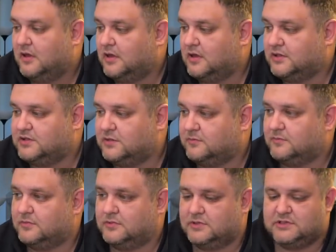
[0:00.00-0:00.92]
э,
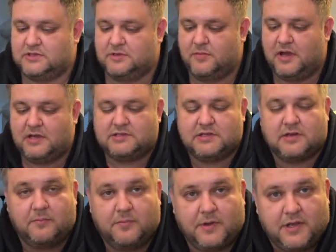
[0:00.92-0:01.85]
чем э, занимается
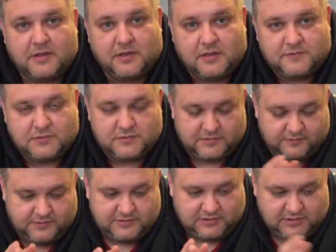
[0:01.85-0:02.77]
компания, все
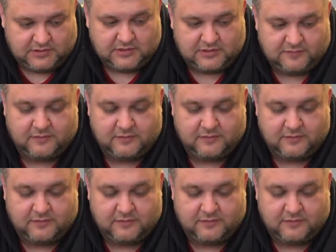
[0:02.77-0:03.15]
зависит от этого.